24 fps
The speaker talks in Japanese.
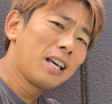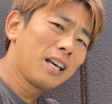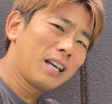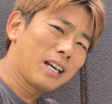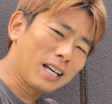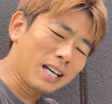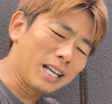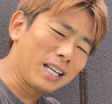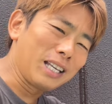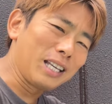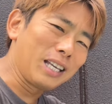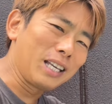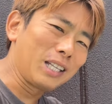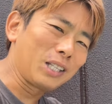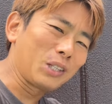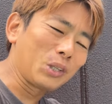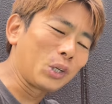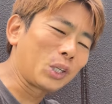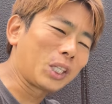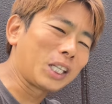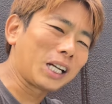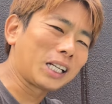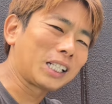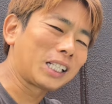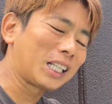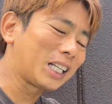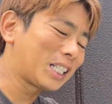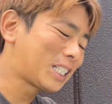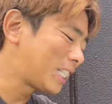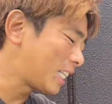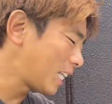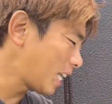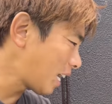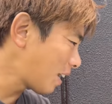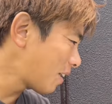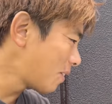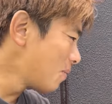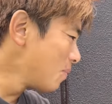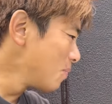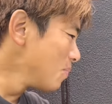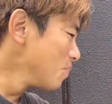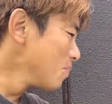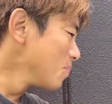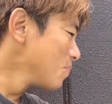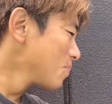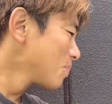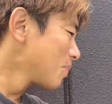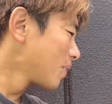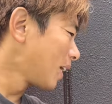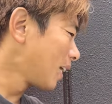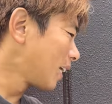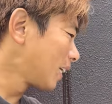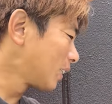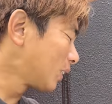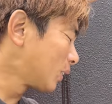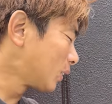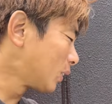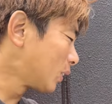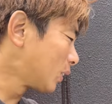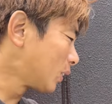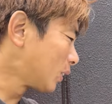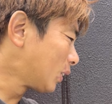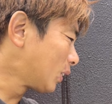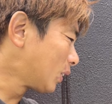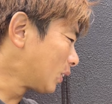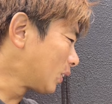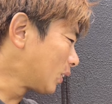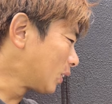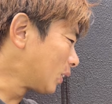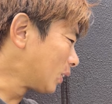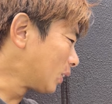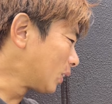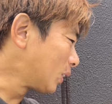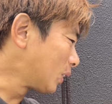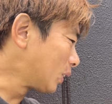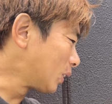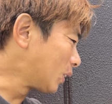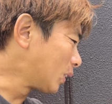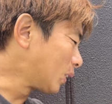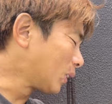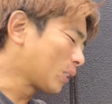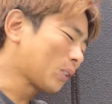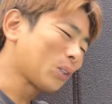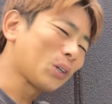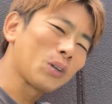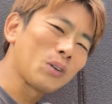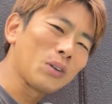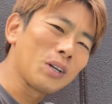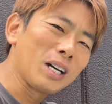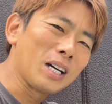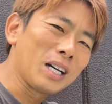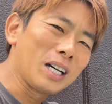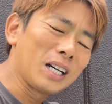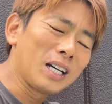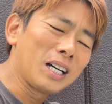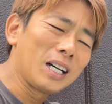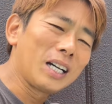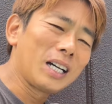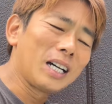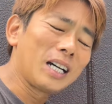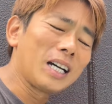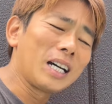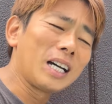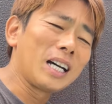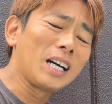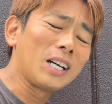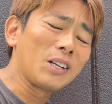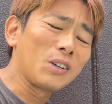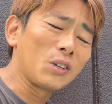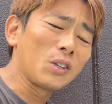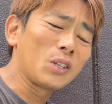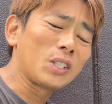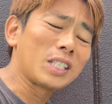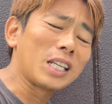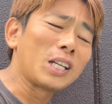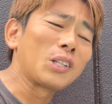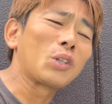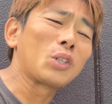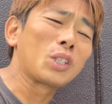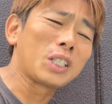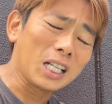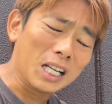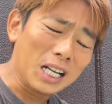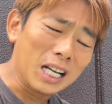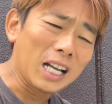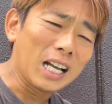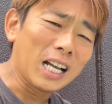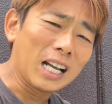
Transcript: はい、えー、といった形で、あのー、これはあのちゃんとした